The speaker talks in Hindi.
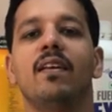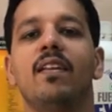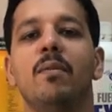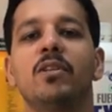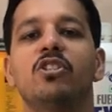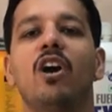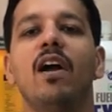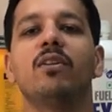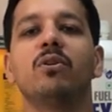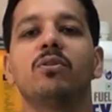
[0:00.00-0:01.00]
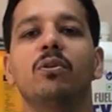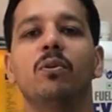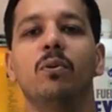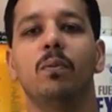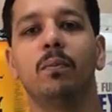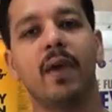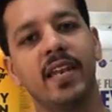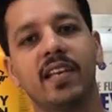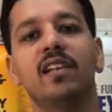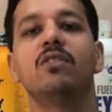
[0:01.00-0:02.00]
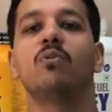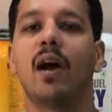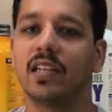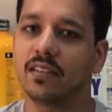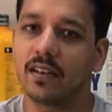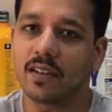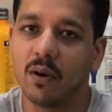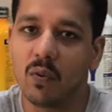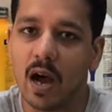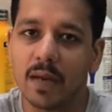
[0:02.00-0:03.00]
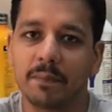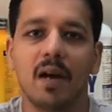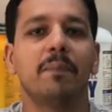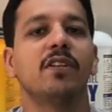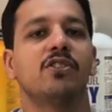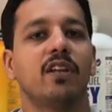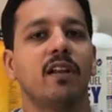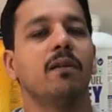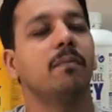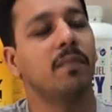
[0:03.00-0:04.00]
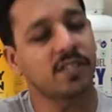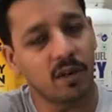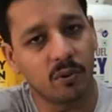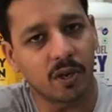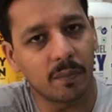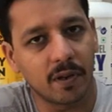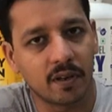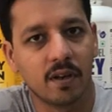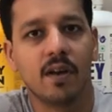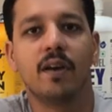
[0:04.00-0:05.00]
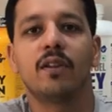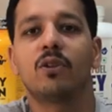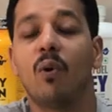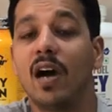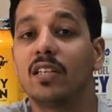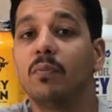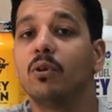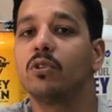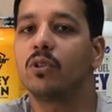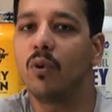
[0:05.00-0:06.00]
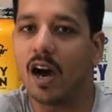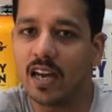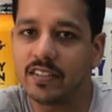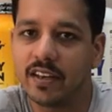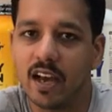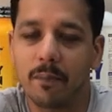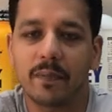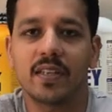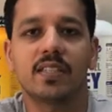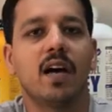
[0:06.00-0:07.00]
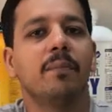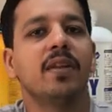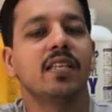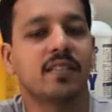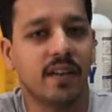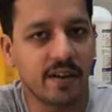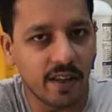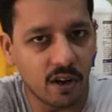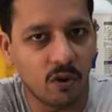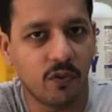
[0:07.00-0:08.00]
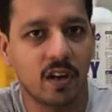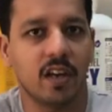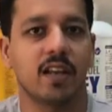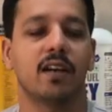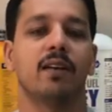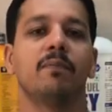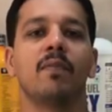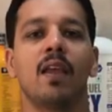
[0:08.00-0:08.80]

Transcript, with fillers: नमस्कार दोस्तों मैं निखिल स्वागत करता हूं आपका अपने चैनल मसल ओके पर तो आज हम दोस्तों हाजिर हैं आपके सामने संडे ऑफर लेकर